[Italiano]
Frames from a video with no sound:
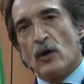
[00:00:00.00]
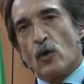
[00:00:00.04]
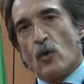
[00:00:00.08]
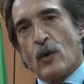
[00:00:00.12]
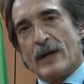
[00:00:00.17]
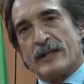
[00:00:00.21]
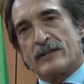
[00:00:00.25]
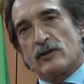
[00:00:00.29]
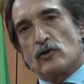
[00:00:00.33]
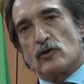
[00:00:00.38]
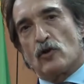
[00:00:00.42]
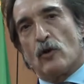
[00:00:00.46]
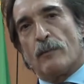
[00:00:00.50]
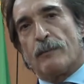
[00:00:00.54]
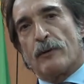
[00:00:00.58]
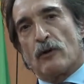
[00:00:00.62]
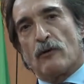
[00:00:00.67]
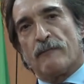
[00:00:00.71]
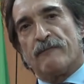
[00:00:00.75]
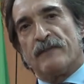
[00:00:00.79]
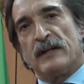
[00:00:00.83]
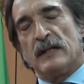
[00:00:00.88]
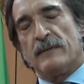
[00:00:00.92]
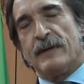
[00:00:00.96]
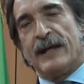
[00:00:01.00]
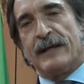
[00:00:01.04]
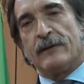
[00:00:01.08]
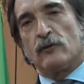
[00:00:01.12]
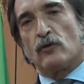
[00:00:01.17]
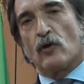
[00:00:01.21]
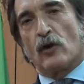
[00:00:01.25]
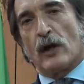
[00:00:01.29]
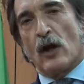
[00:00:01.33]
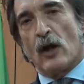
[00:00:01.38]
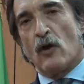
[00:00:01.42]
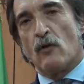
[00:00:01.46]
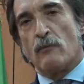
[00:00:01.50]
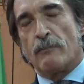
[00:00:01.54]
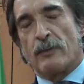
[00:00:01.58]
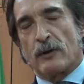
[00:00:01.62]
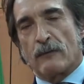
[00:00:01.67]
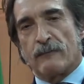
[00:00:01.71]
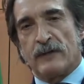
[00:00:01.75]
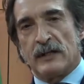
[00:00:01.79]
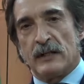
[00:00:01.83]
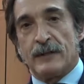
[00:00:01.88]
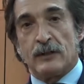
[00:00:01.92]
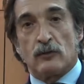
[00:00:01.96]
questo provvedimento che è un
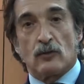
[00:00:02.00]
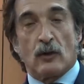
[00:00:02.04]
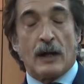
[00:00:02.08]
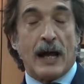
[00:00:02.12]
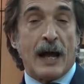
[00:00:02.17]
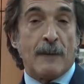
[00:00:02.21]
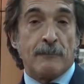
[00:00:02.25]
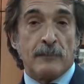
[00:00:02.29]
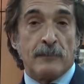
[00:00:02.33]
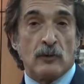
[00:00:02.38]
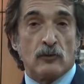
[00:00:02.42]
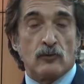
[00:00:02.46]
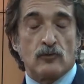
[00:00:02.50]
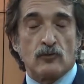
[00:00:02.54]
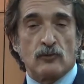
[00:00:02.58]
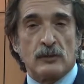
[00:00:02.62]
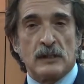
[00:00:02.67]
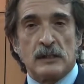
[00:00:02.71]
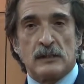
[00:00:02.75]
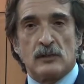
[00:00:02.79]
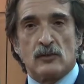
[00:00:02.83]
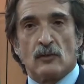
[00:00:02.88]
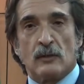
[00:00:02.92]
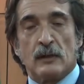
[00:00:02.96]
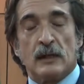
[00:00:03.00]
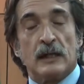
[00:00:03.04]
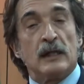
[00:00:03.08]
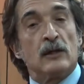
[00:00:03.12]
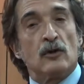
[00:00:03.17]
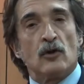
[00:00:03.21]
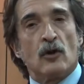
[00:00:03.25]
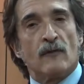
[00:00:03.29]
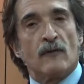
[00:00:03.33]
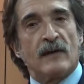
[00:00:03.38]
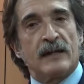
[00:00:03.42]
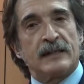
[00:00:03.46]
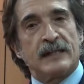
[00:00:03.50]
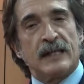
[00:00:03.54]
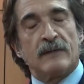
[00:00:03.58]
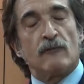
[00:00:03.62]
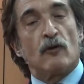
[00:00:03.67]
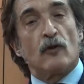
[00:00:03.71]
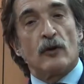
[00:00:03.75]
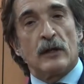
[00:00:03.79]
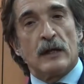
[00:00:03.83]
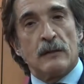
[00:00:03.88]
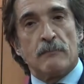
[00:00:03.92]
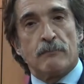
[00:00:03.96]
provvedimento a mio giudizio
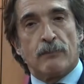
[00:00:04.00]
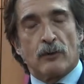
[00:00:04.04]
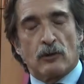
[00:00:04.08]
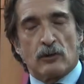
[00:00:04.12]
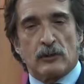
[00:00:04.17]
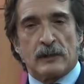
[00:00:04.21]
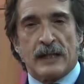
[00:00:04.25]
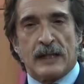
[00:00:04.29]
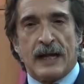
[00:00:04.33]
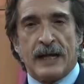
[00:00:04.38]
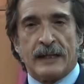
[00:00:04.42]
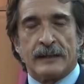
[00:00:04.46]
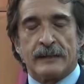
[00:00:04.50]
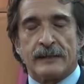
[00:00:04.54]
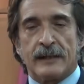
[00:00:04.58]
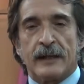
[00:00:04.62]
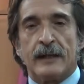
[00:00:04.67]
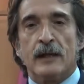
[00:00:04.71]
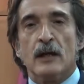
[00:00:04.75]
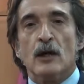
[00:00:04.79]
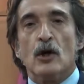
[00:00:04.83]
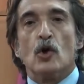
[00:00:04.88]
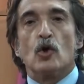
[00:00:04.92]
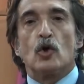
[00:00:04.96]
innovativo importante.